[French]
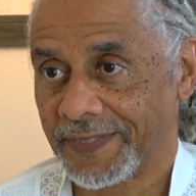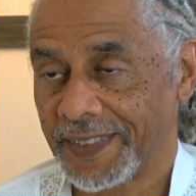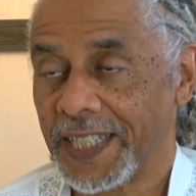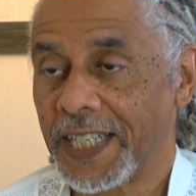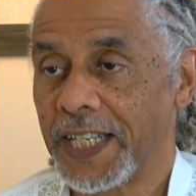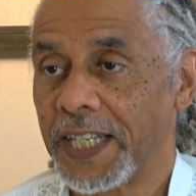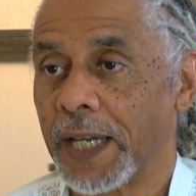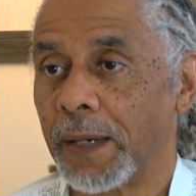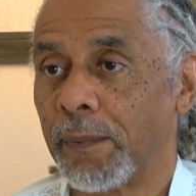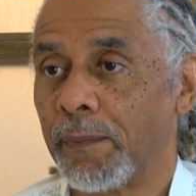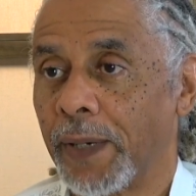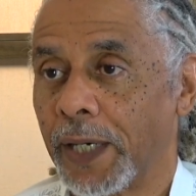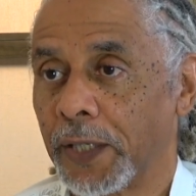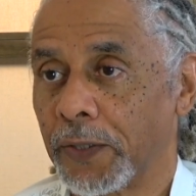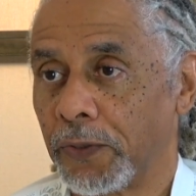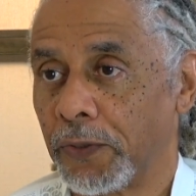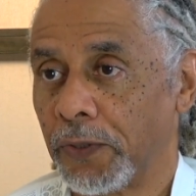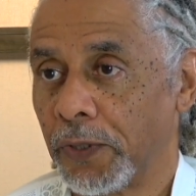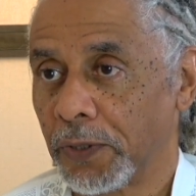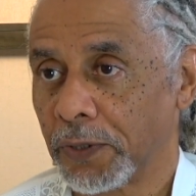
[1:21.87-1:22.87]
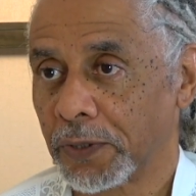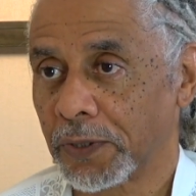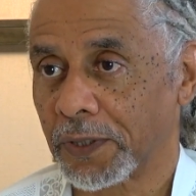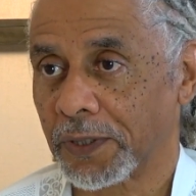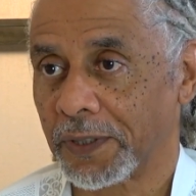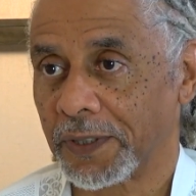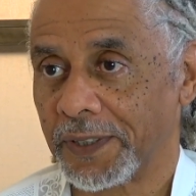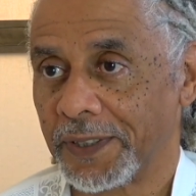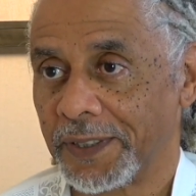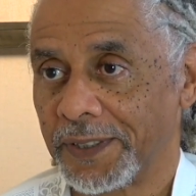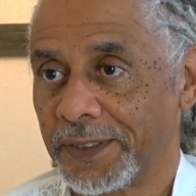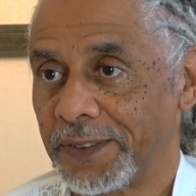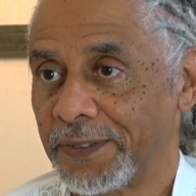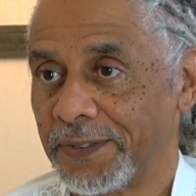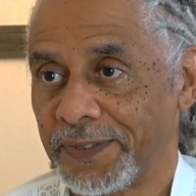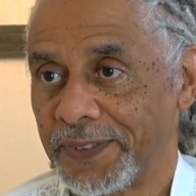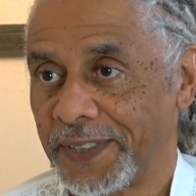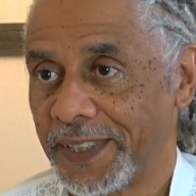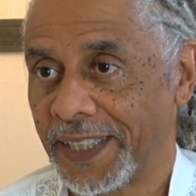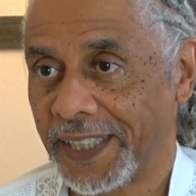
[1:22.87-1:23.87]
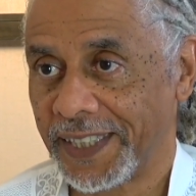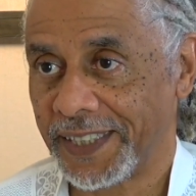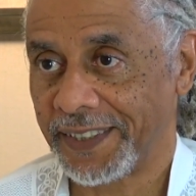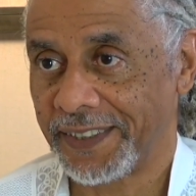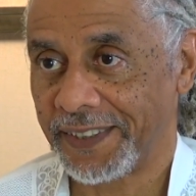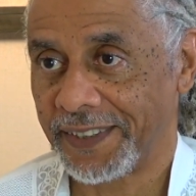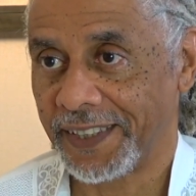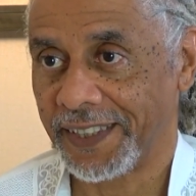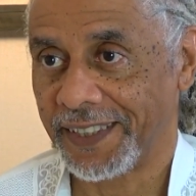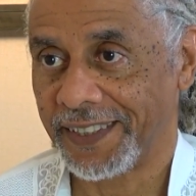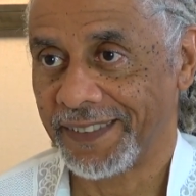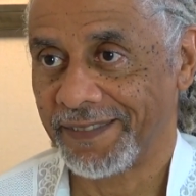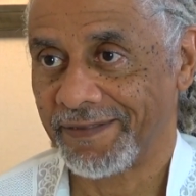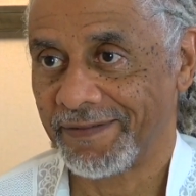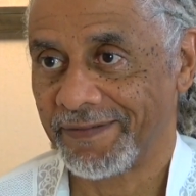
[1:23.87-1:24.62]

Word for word: Il n'y a pas d'autre finalité.